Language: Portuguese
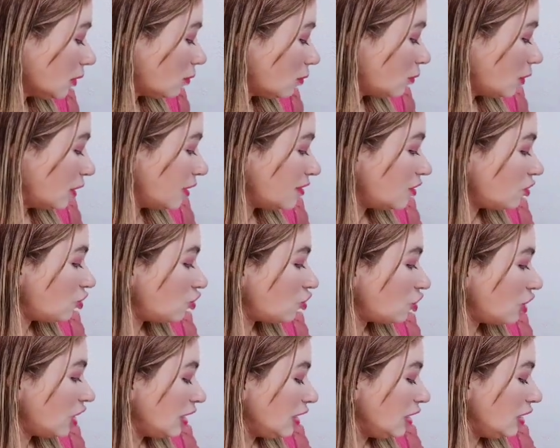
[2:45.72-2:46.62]
Com esse
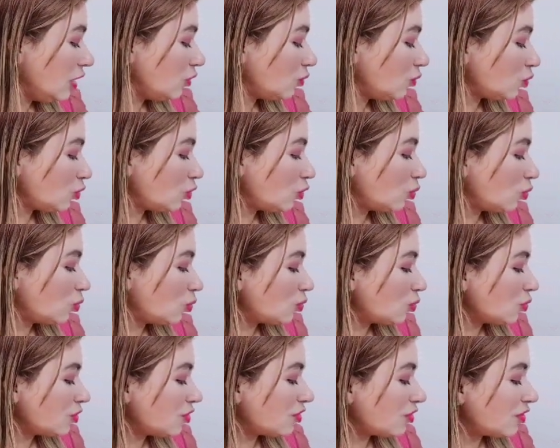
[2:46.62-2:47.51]
cheirinho
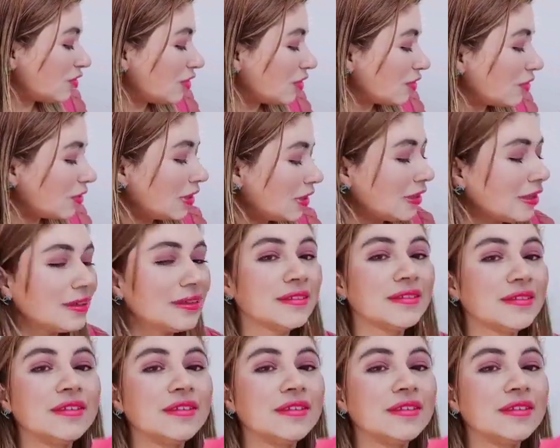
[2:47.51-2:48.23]
doce, olha.